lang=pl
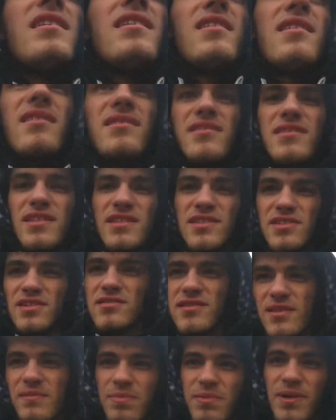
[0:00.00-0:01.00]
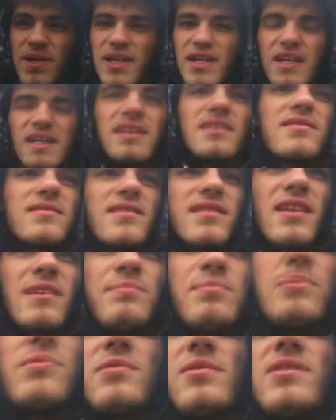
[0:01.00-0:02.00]
Rodzice z siostrą pojechali do
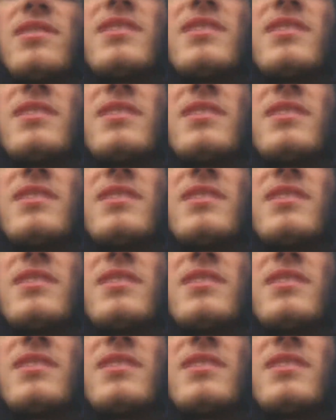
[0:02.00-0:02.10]
sklepu